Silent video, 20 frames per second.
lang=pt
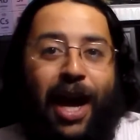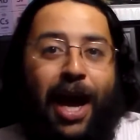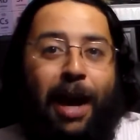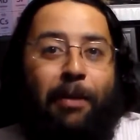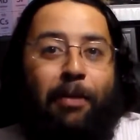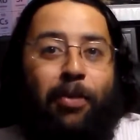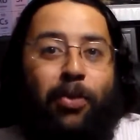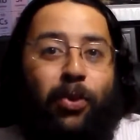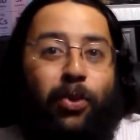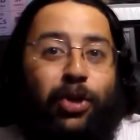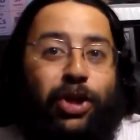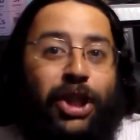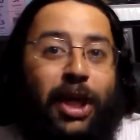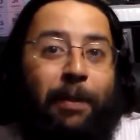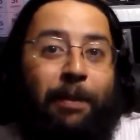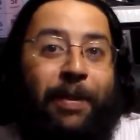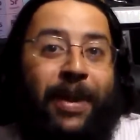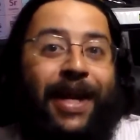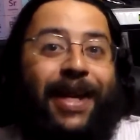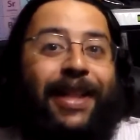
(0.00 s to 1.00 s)
A
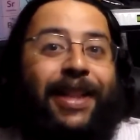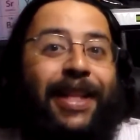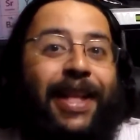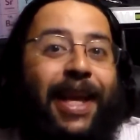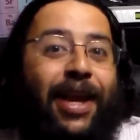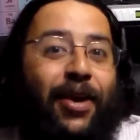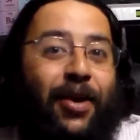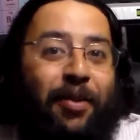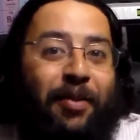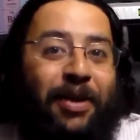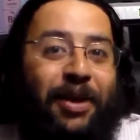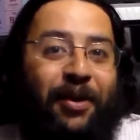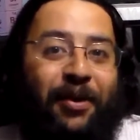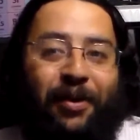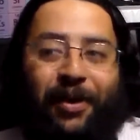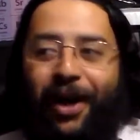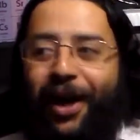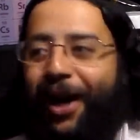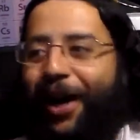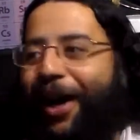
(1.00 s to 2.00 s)
bruxa perdeu, meu!